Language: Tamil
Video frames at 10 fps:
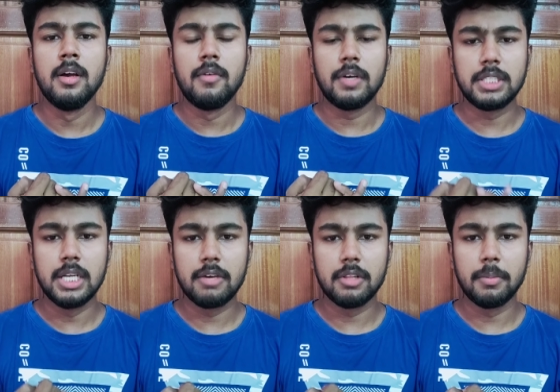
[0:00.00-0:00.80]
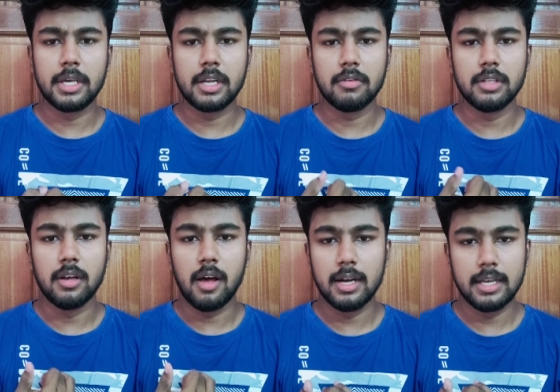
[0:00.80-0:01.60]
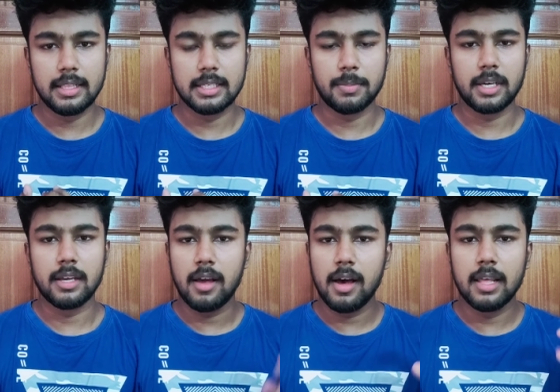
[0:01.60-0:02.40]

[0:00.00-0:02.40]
ஃபஸ்ட்டு நீங்கள் வந்து படிக்கிறது வந்து லா அண்ட் எத்திக்ஸ் படிங்க நான்